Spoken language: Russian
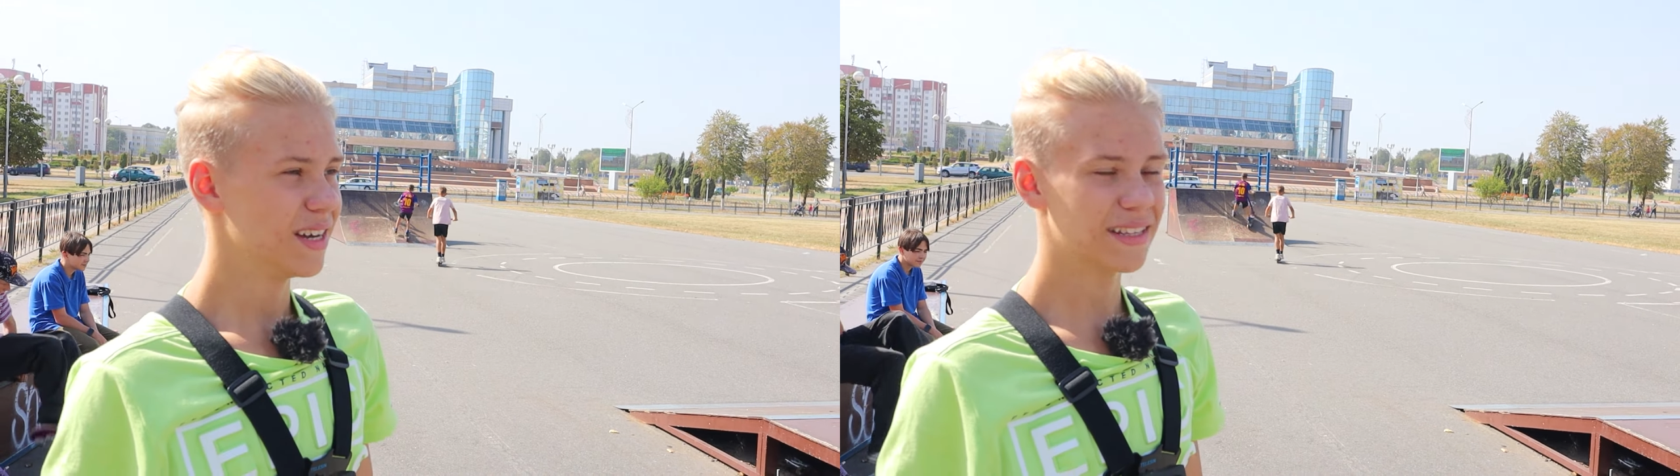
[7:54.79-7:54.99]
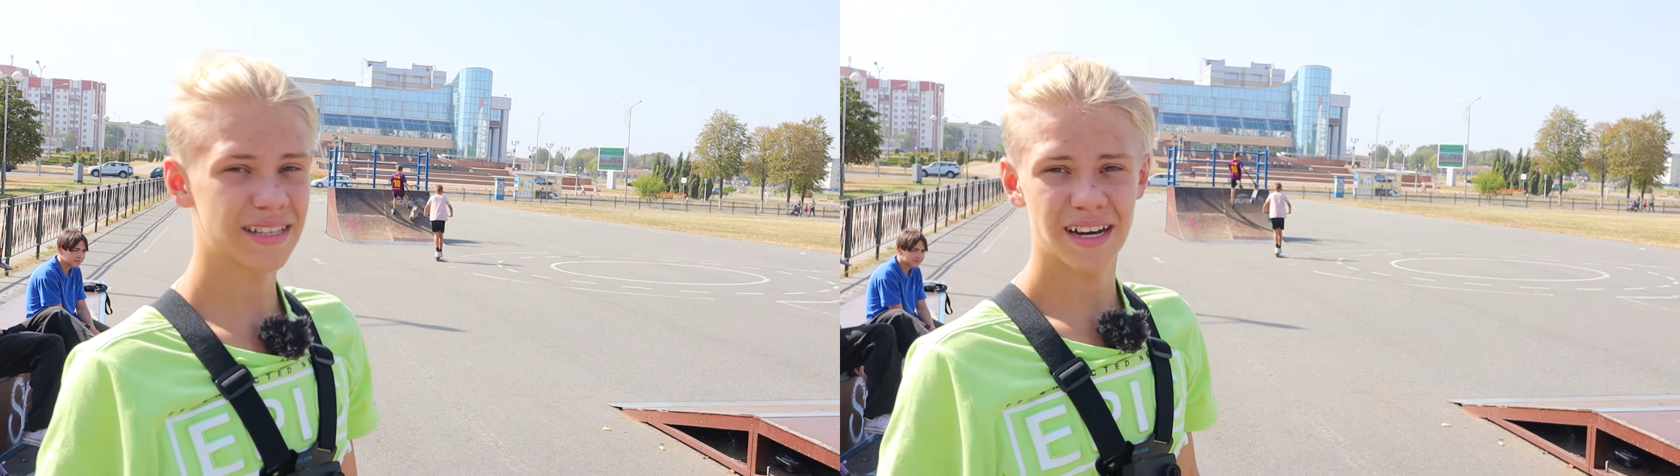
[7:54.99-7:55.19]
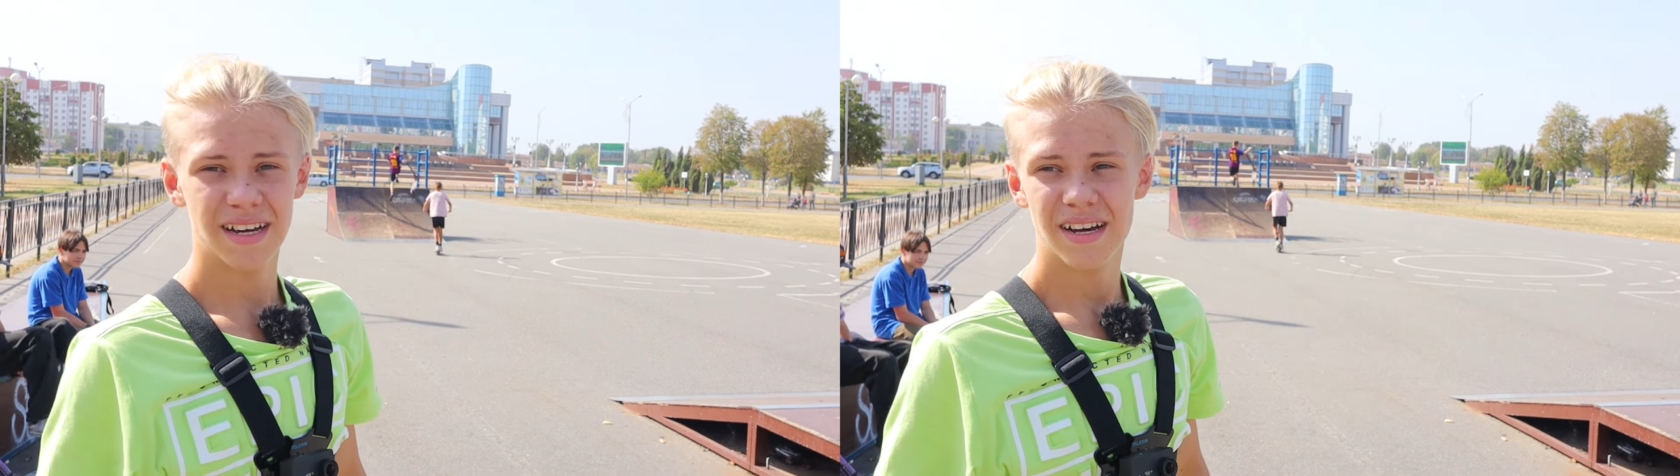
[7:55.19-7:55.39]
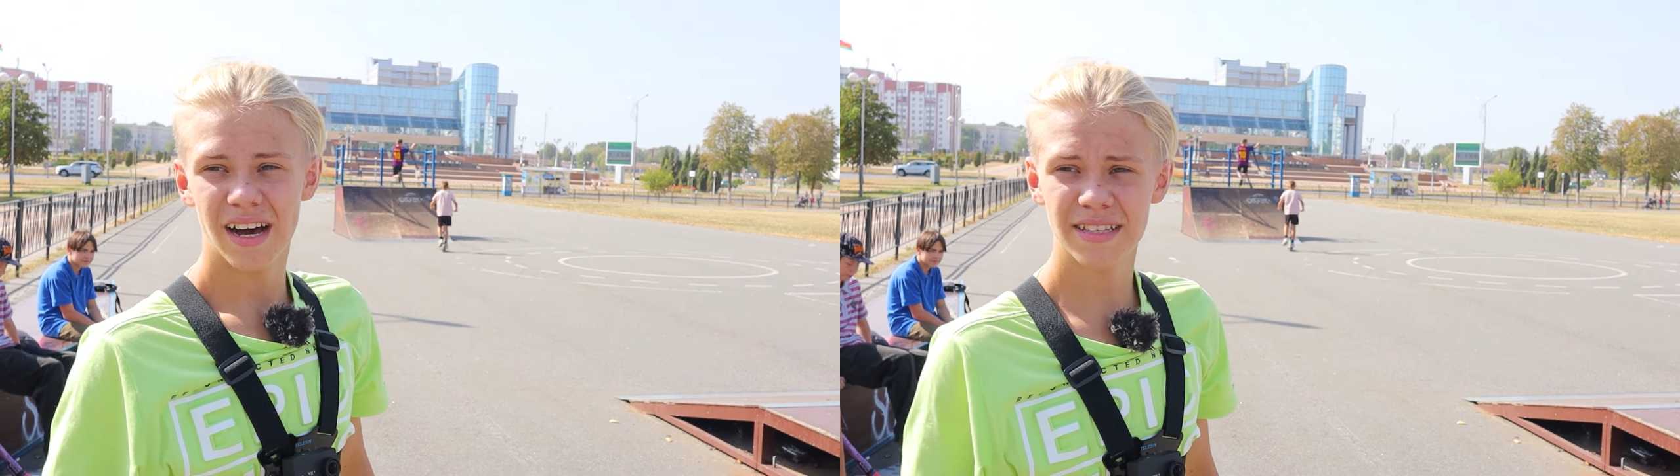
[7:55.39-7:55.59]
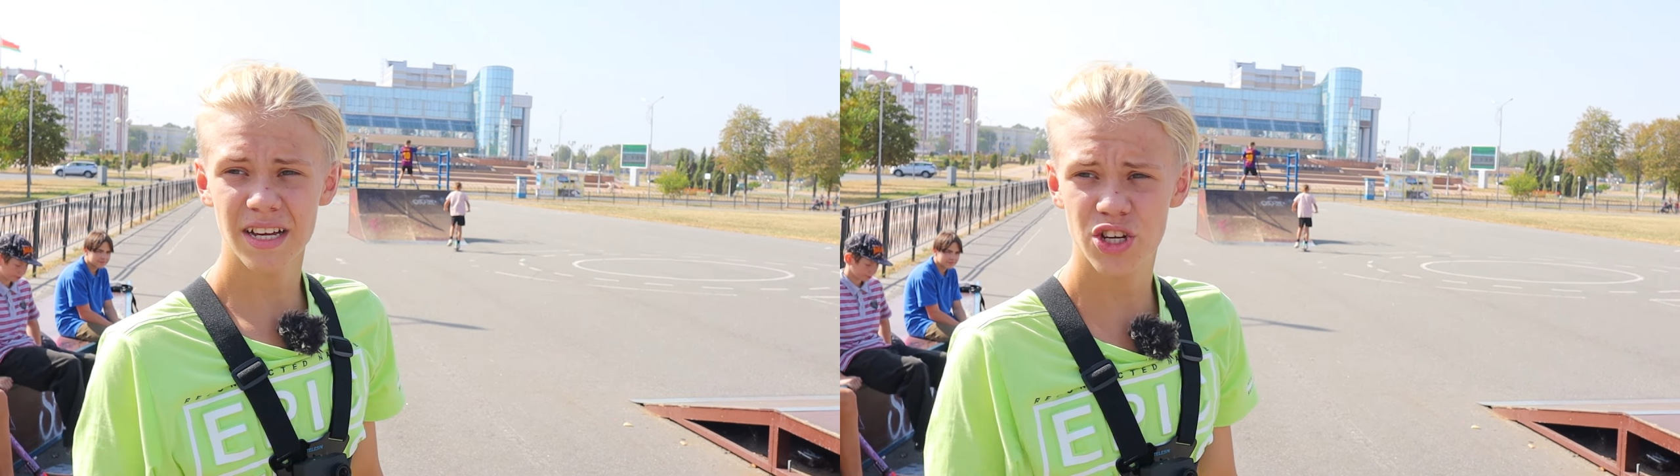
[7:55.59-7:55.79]
это
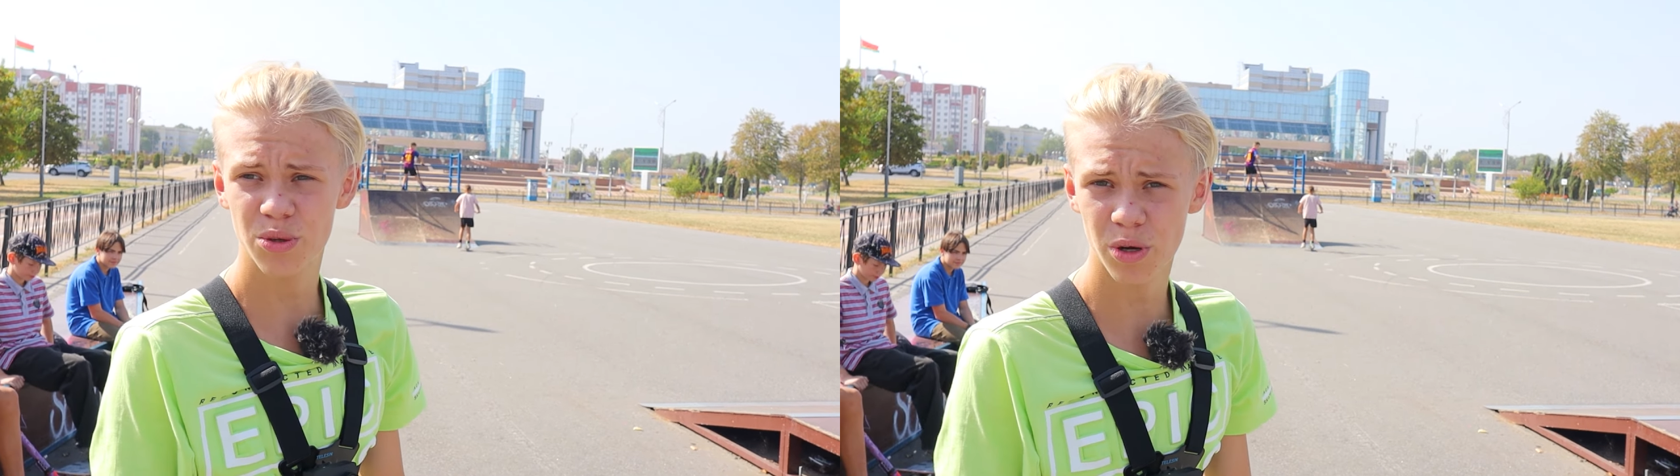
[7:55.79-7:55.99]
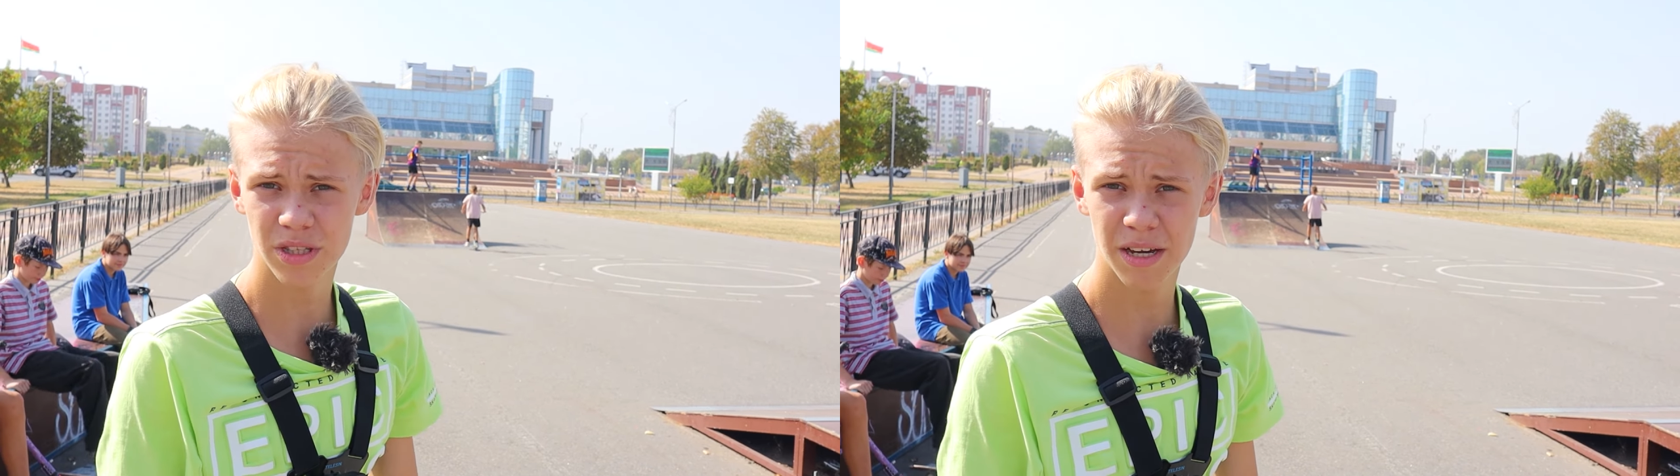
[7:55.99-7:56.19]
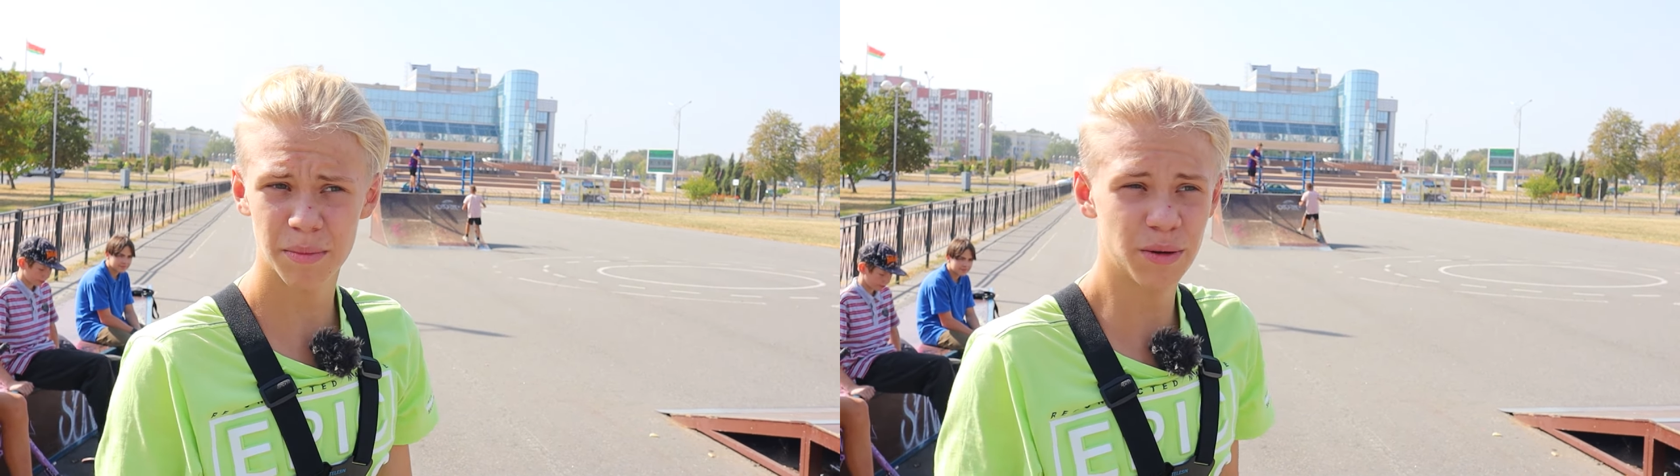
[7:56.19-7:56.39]
1 четвертая